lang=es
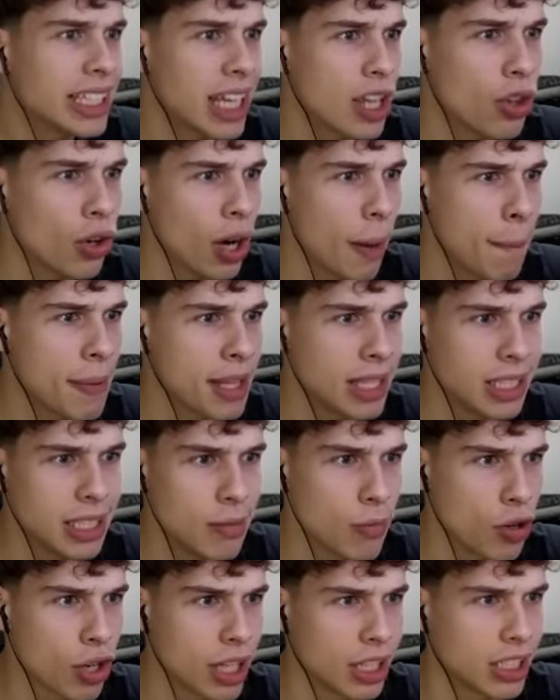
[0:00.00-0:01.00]
Se ha ido
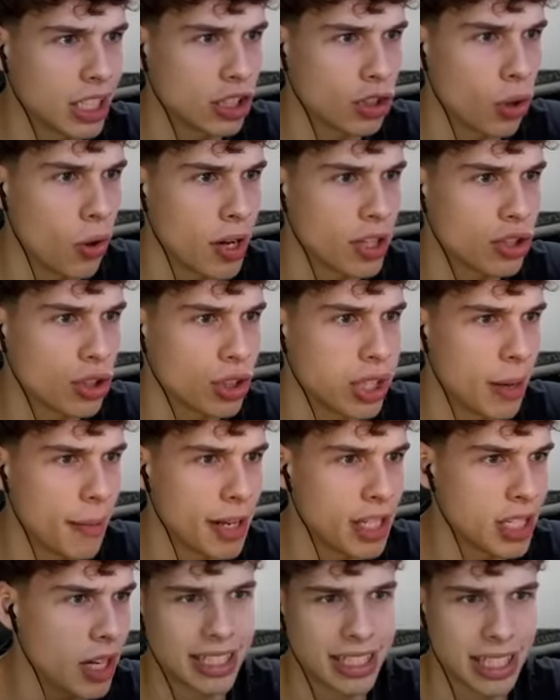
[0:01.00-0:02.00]
rapidísimo ¿Qué es esto? ¿Esto es la
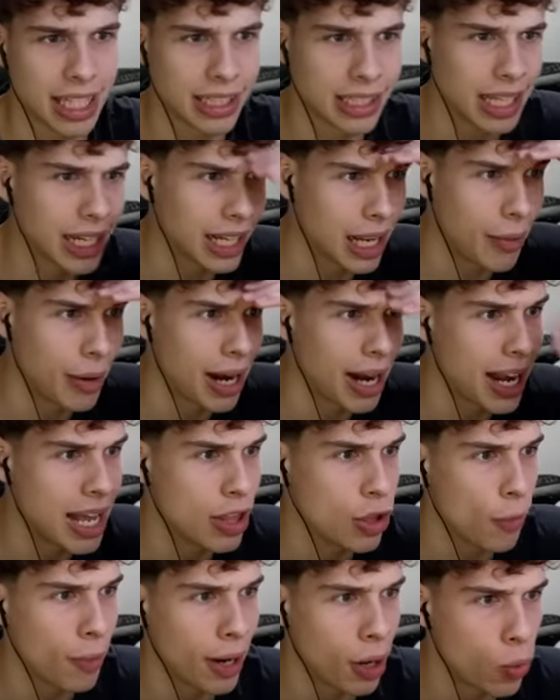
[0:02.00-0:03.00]
maíz? Se tiene que haber
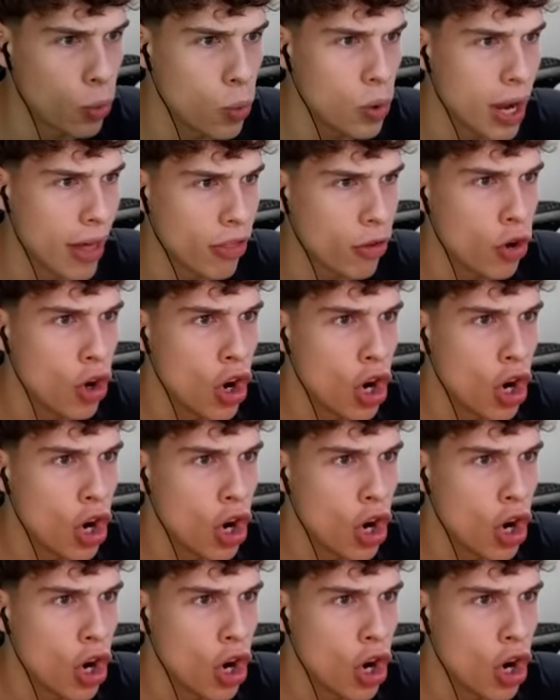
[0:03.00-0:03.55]
ido para algún lado